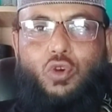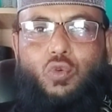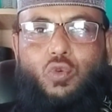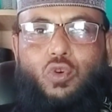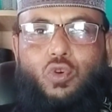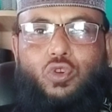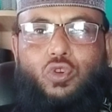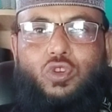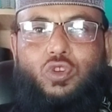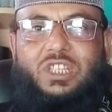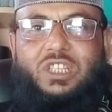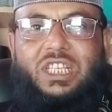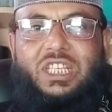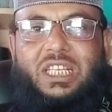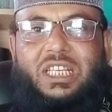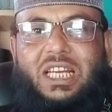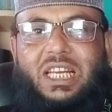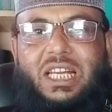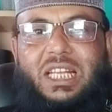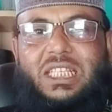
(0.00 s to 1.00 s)
কোনো
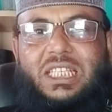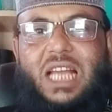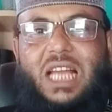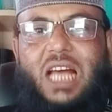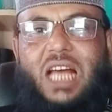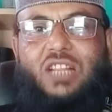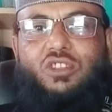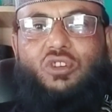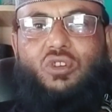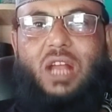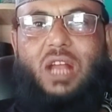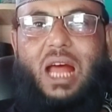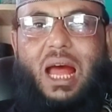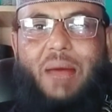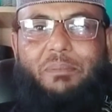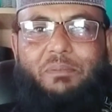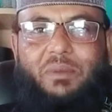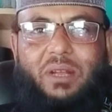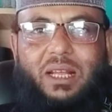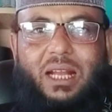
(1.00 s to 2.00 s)
জিনের সাধন
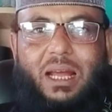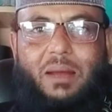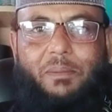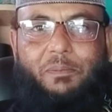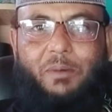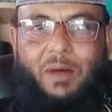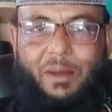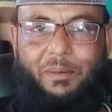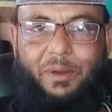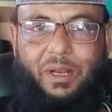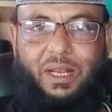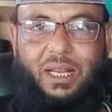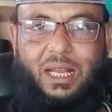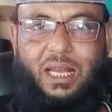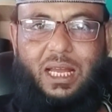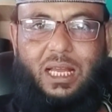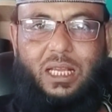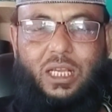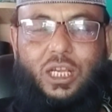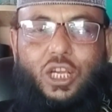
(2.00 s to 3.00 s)
আপনারা পাবেন
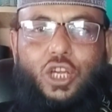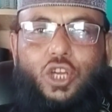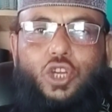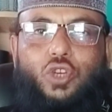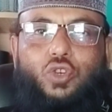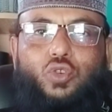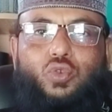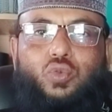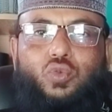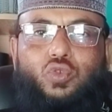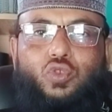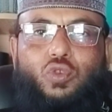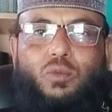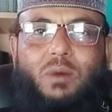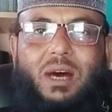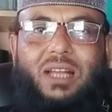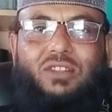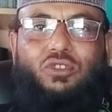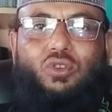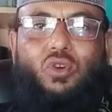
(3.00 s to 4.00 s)
না
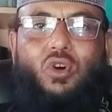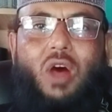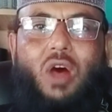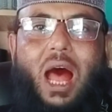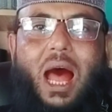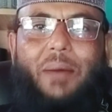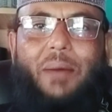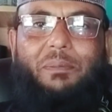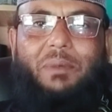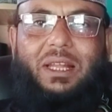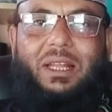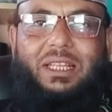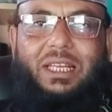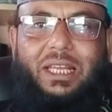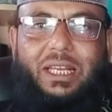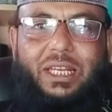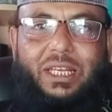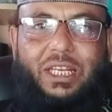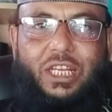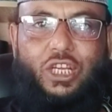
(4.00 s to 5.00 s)
শুধুমাত্র
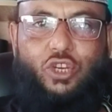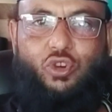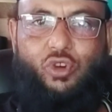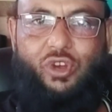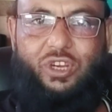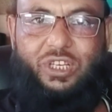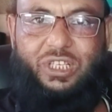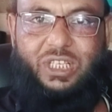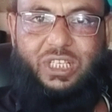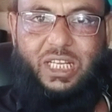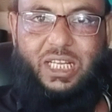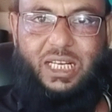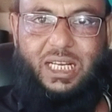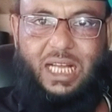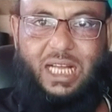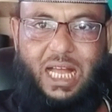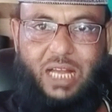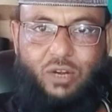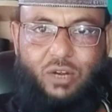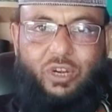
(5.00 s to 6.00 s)
আপনাদের রিকোয়েস্টের
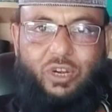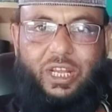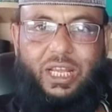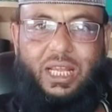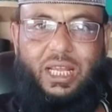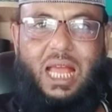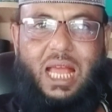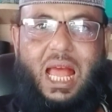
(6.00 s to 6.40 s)
কারণে